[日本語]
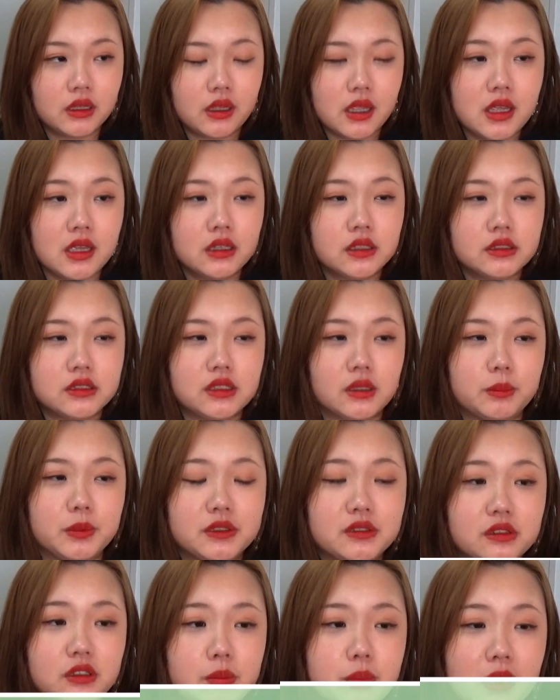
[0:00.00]
えじゃあ
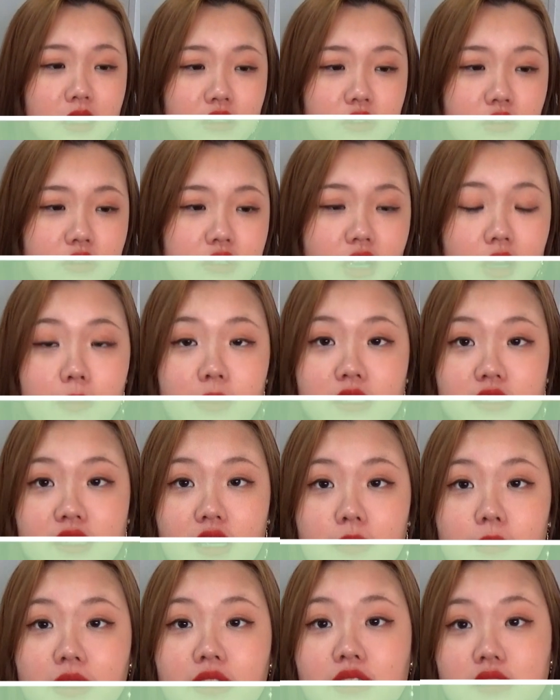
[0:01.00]
別に勉強やめ
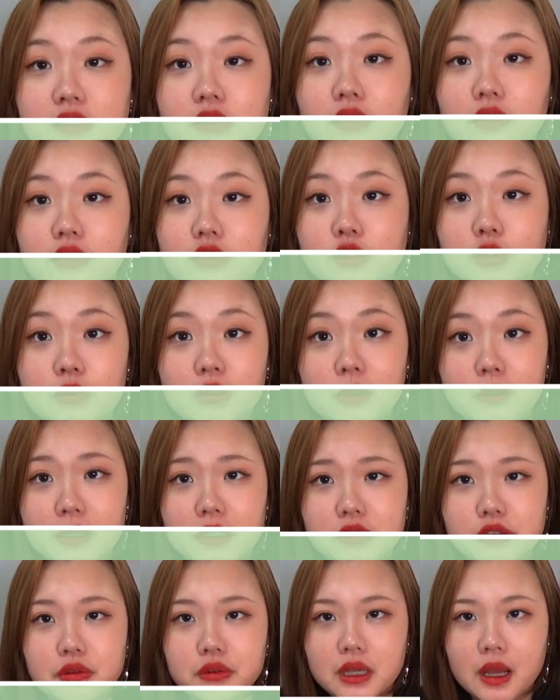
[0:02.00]
ちゃえばいいじゃんってそんな
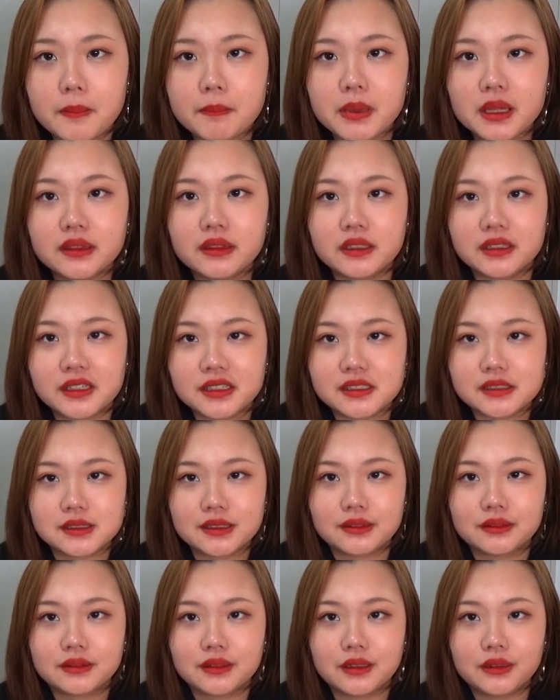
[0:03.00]
勉強頑張んなきゃいい
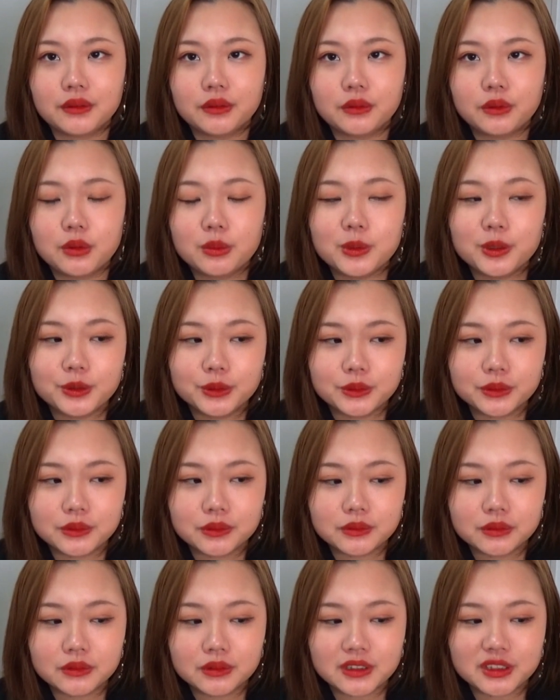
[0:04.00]
じゃんって思う
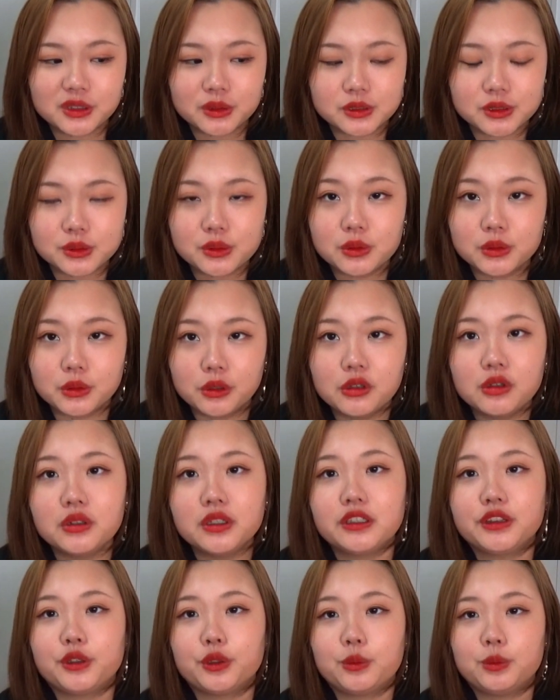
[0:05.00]
人すごく多
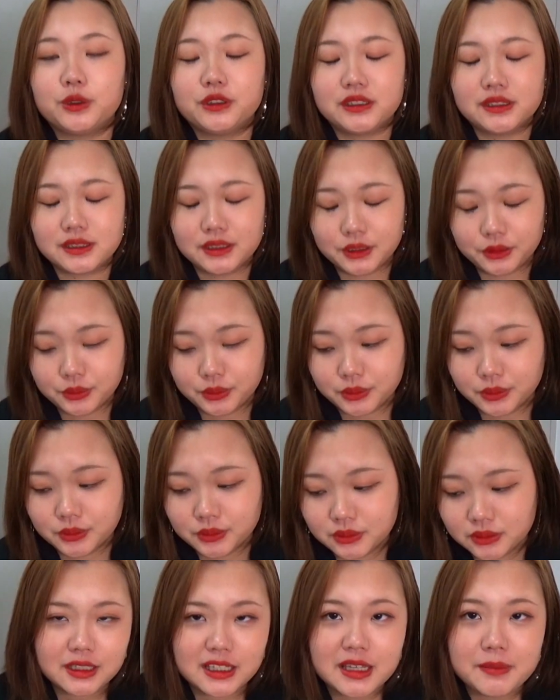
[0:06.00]
いと思うんですけど
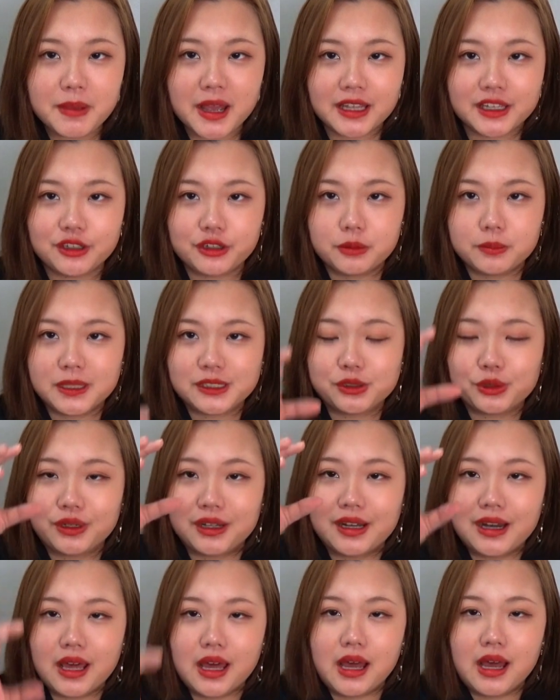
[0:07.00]
今いる場所
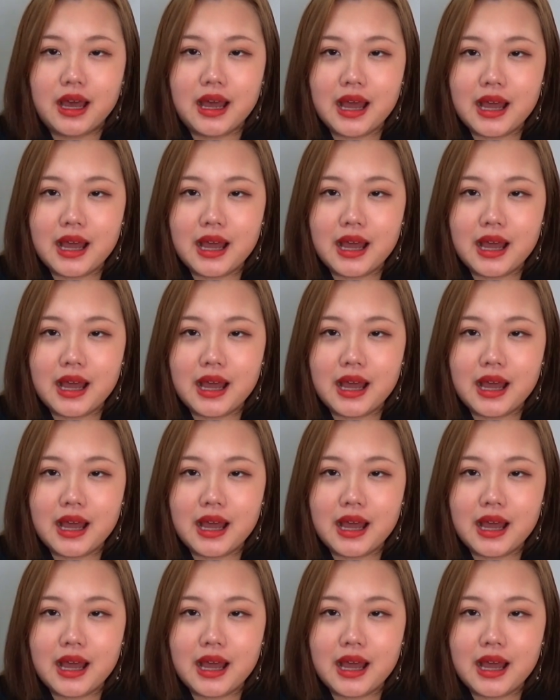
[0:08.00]
から